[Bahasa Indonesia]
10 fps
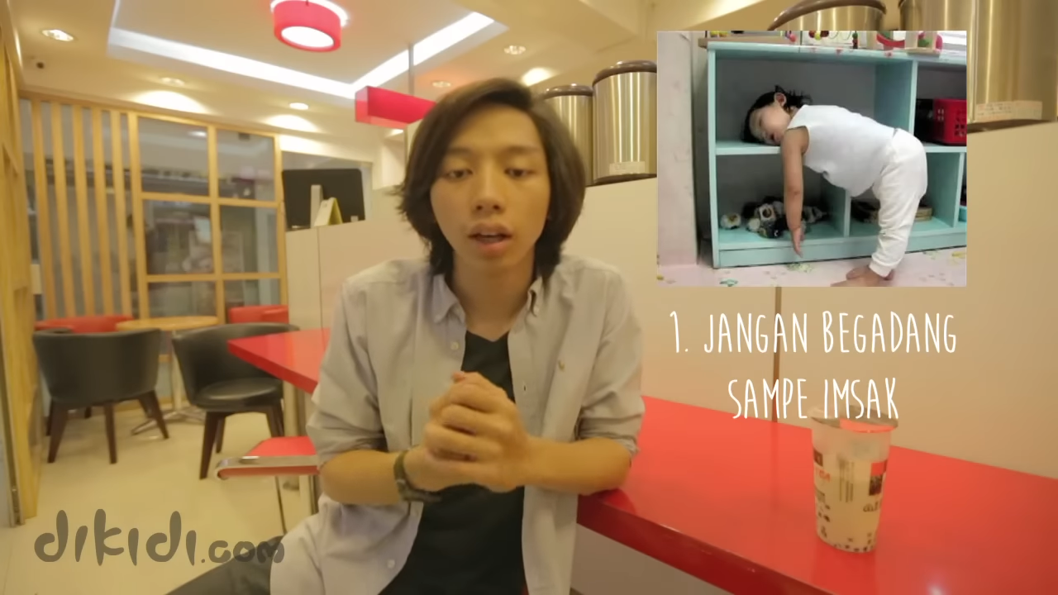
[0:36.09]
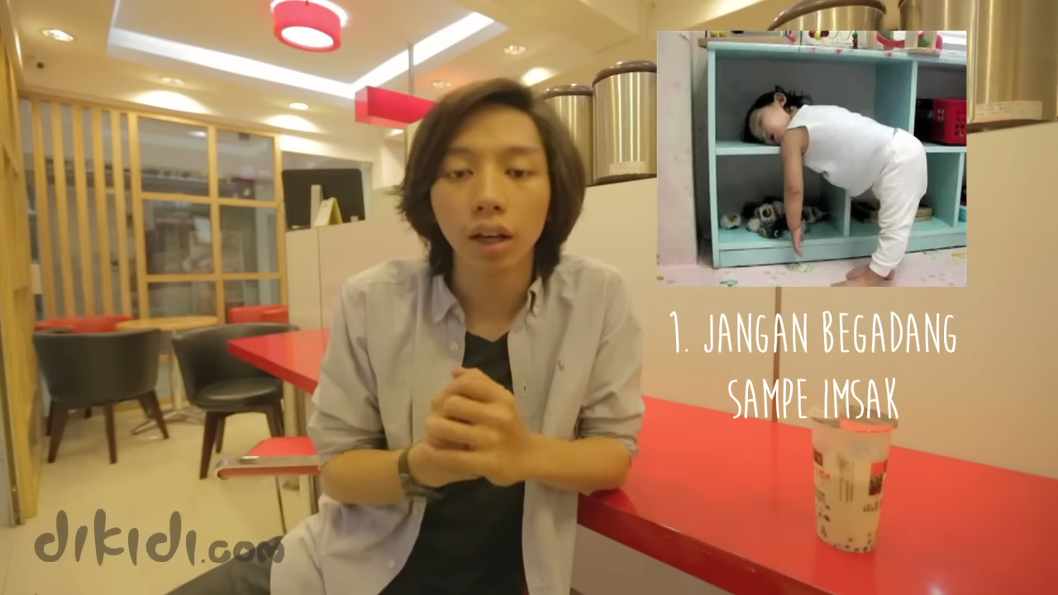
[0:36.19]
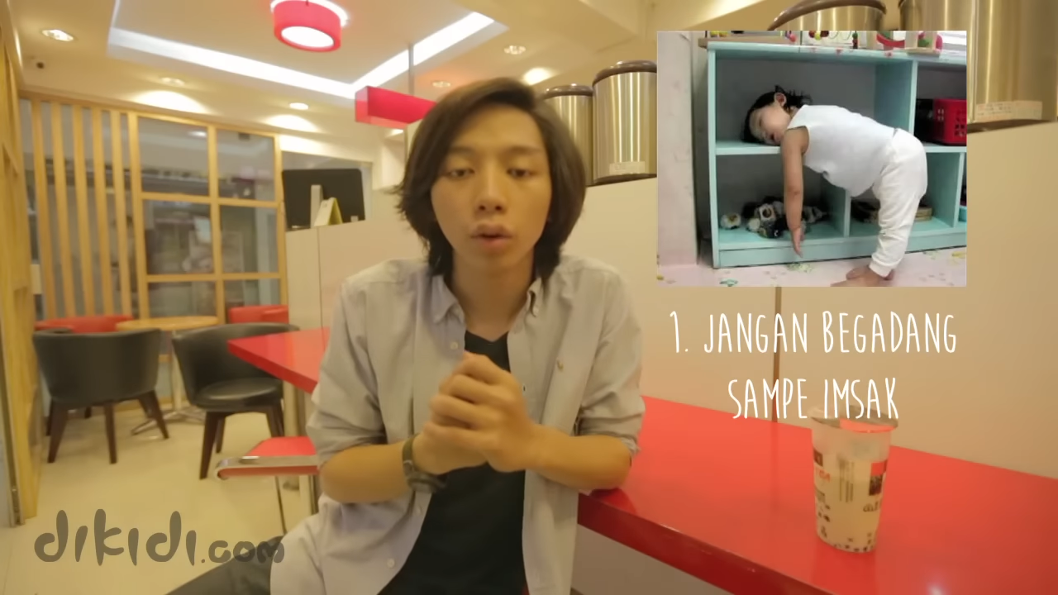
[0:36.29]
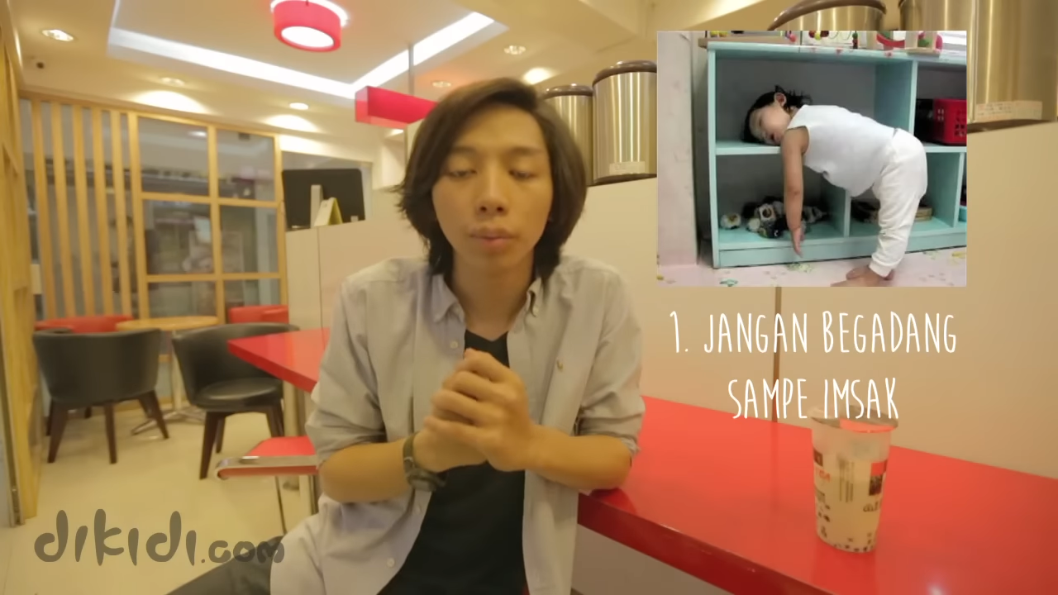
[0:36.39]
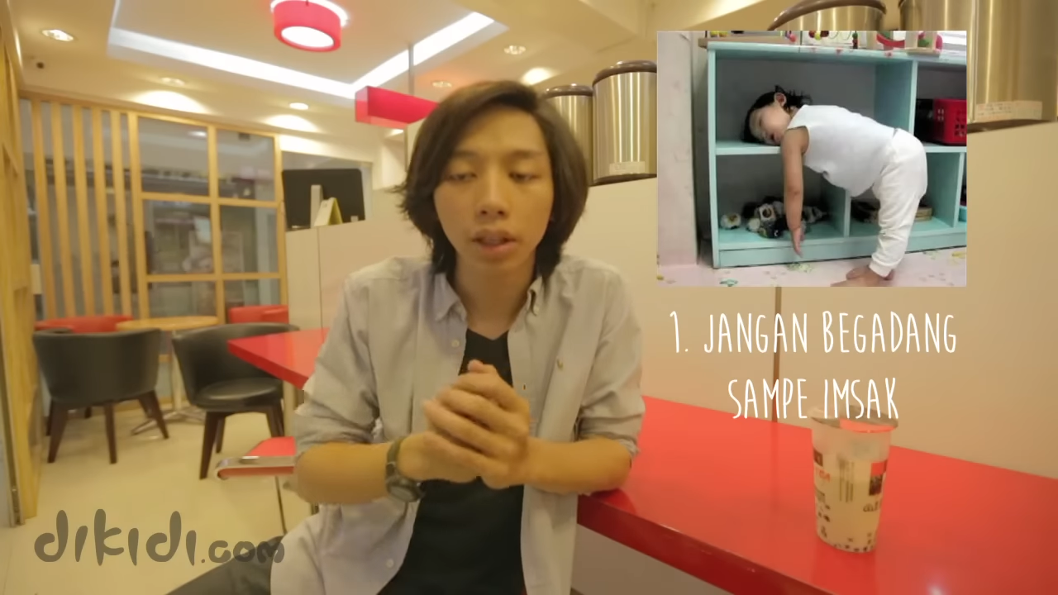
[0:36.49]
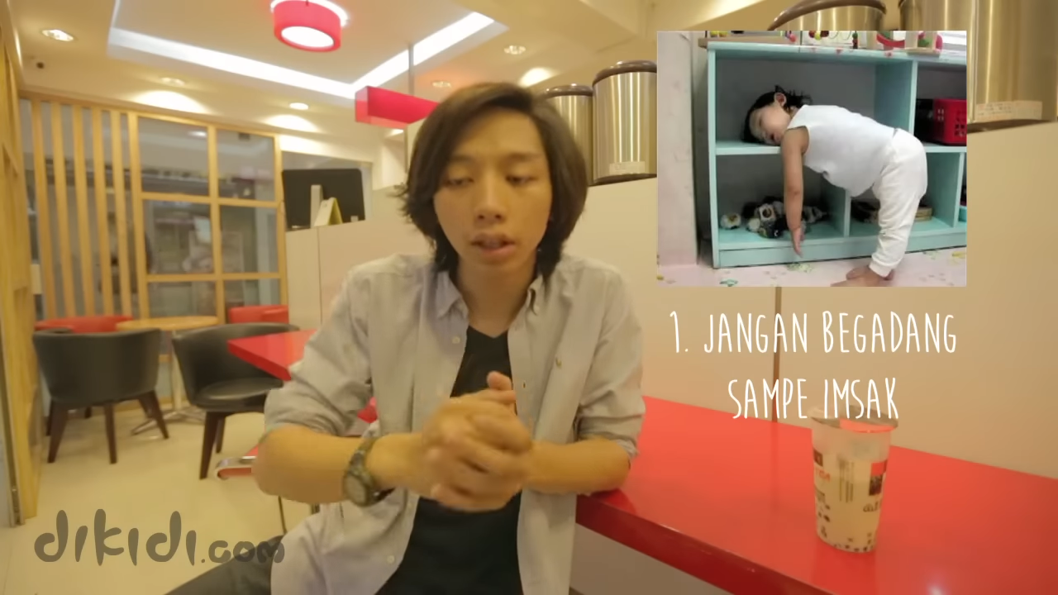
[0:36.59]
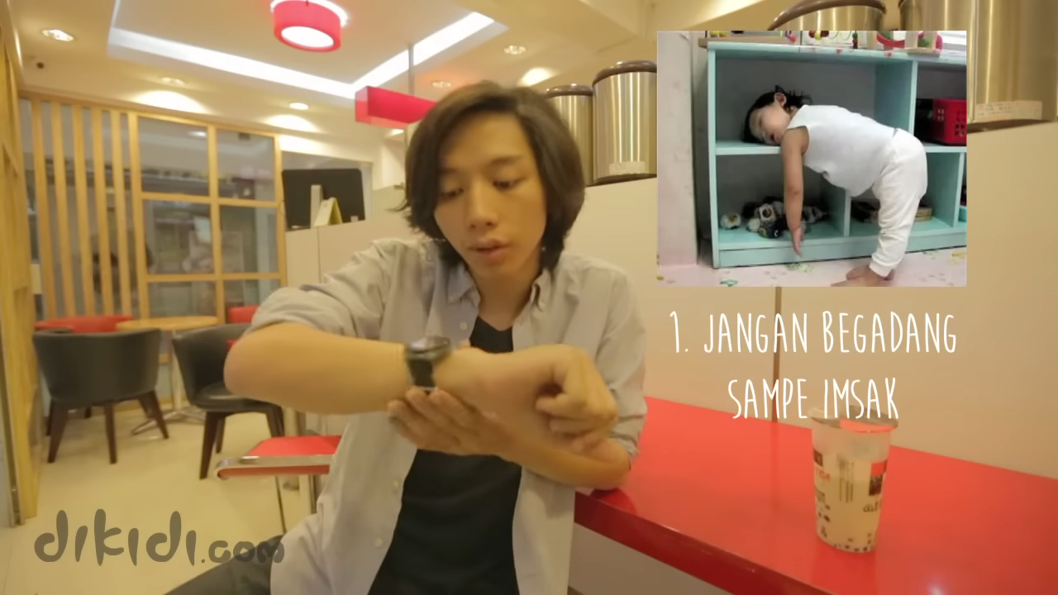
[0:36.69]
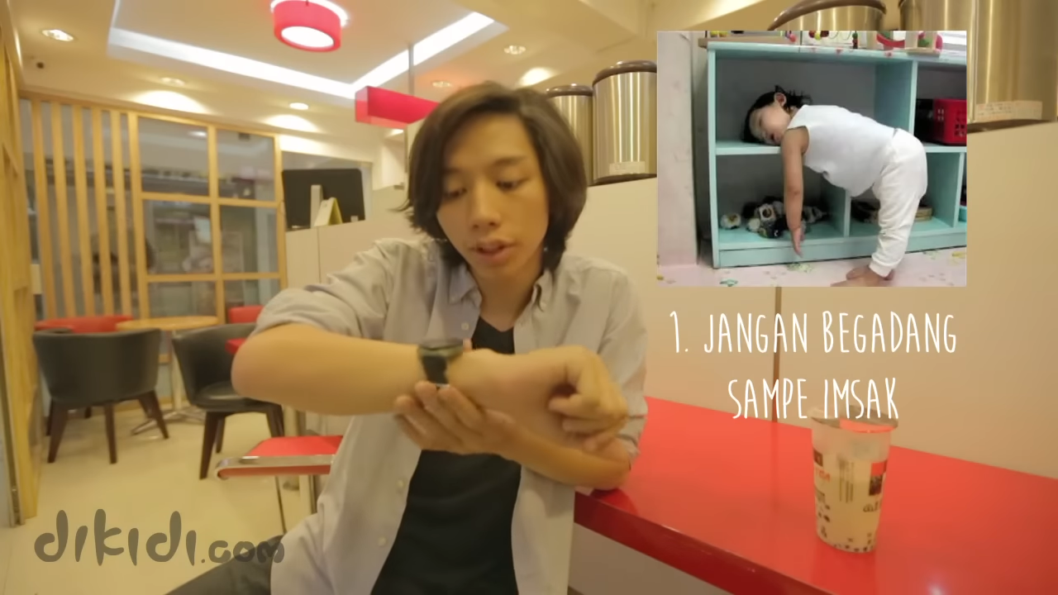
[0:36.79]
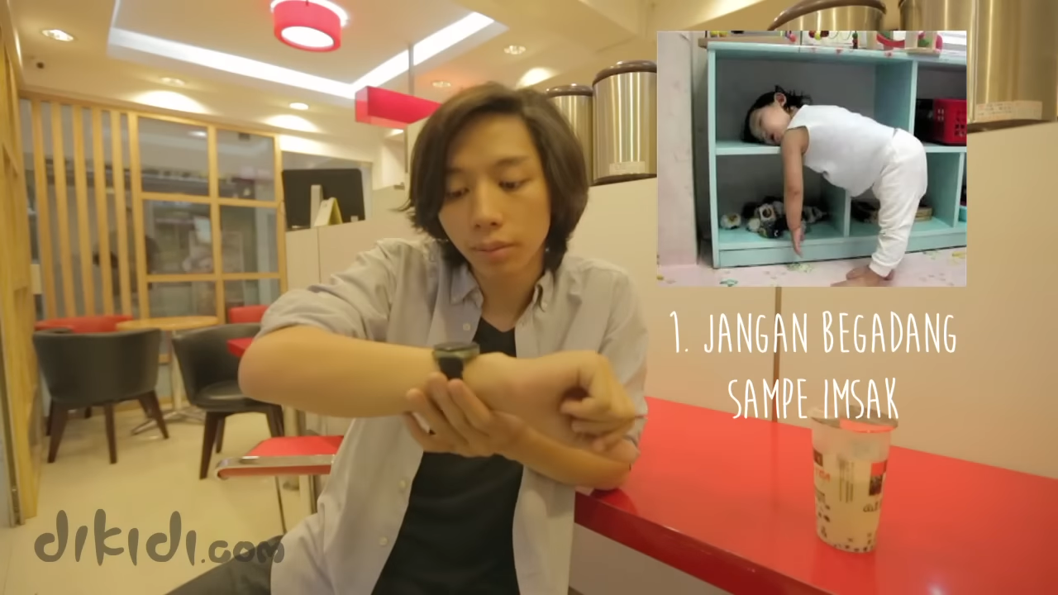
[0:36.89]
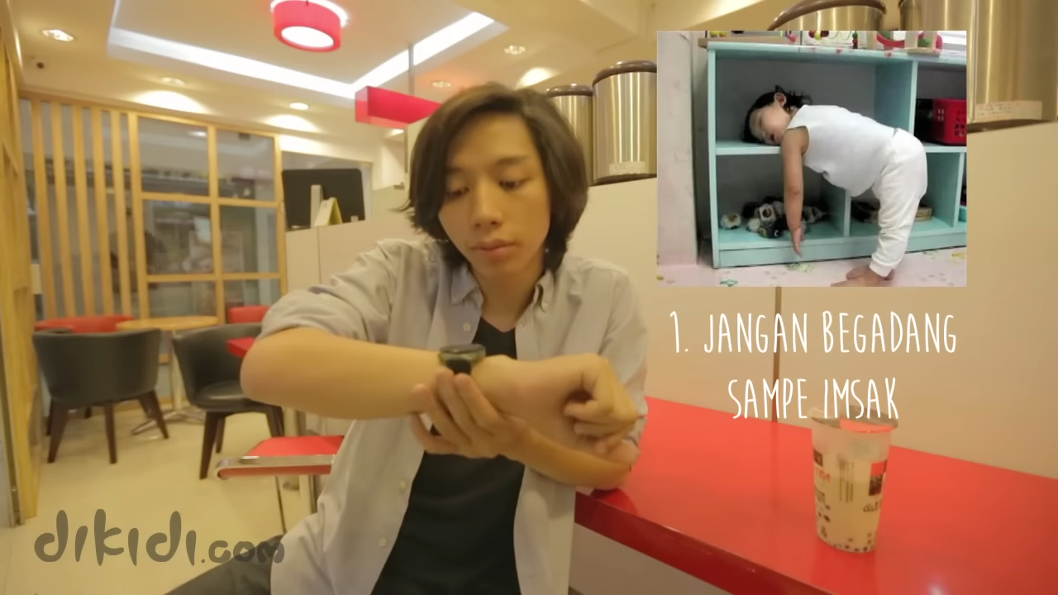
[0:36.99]
karena gue pikir oh
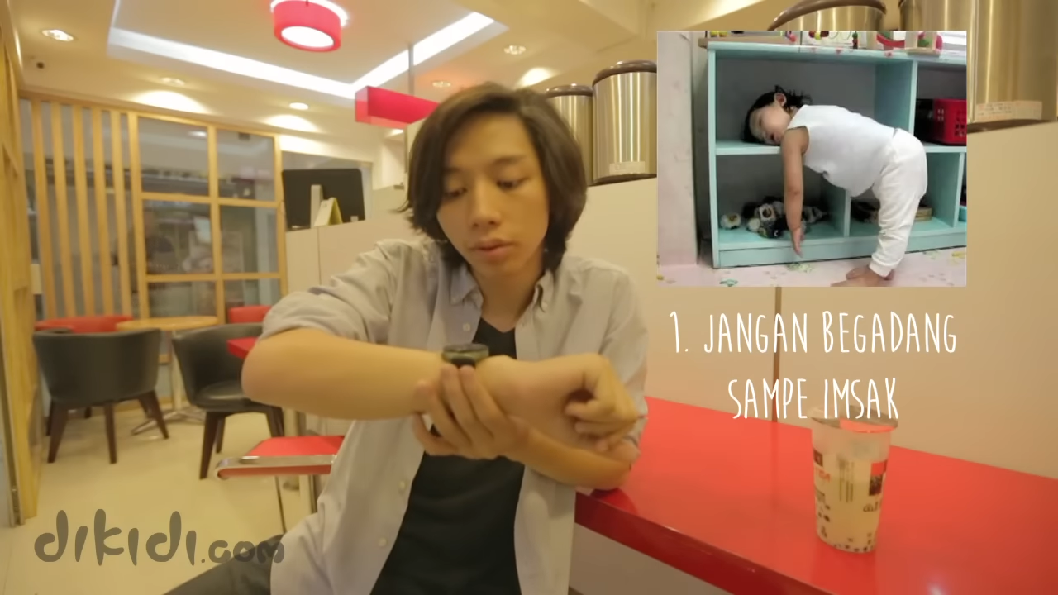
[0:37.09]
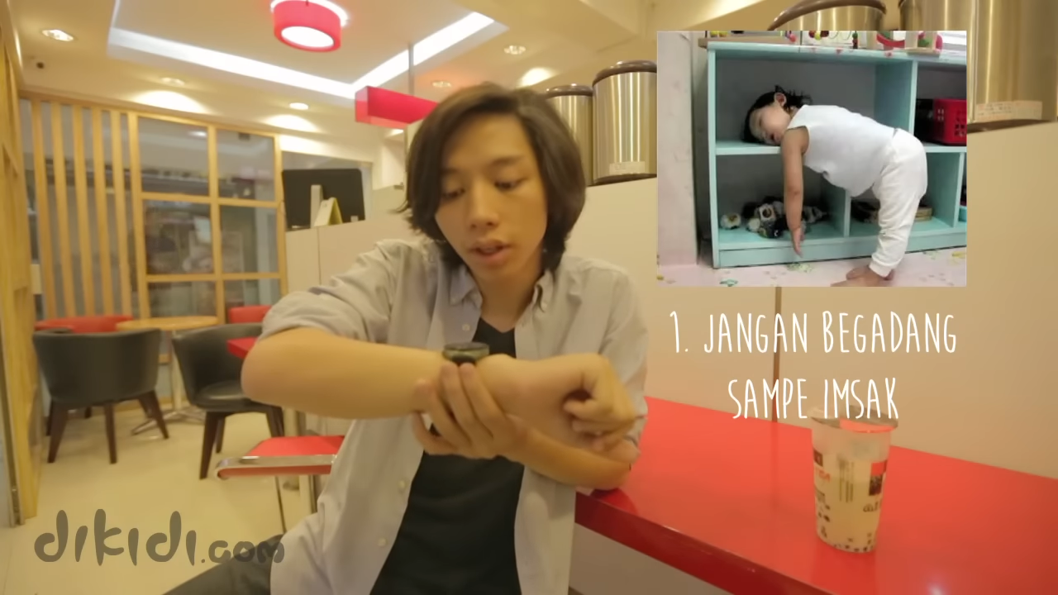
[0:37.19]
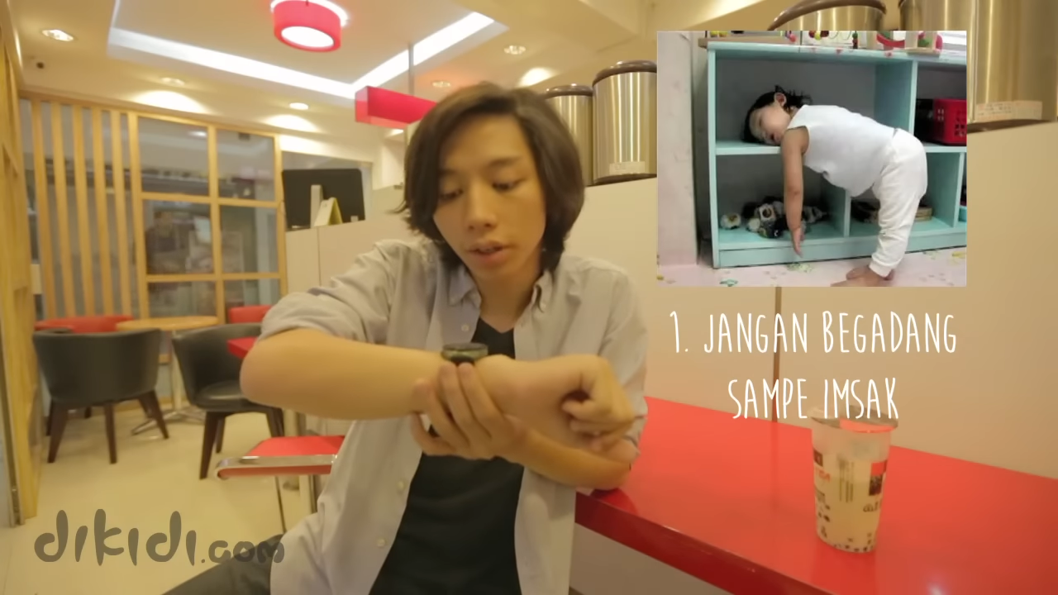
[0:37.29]
udah jam 2